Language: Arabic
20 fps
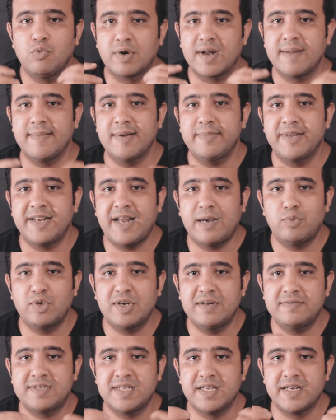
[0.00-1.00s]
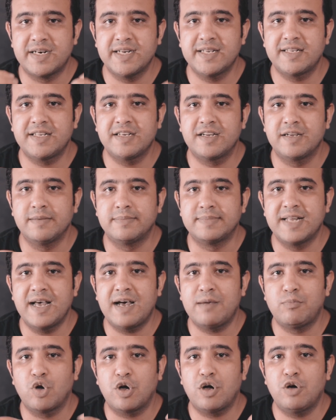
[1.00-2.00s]
وكمان بيدعموا نفس الريتنج
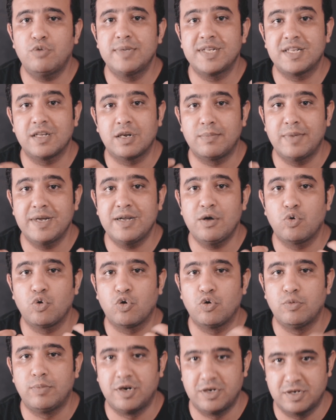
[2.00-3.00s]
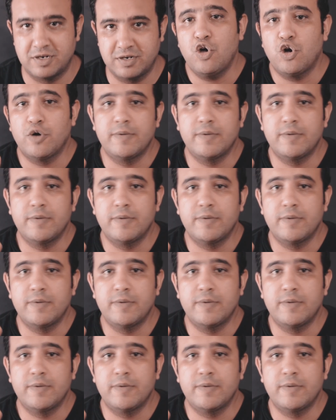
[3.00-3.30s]
بتاع مقاومه الميه والغبار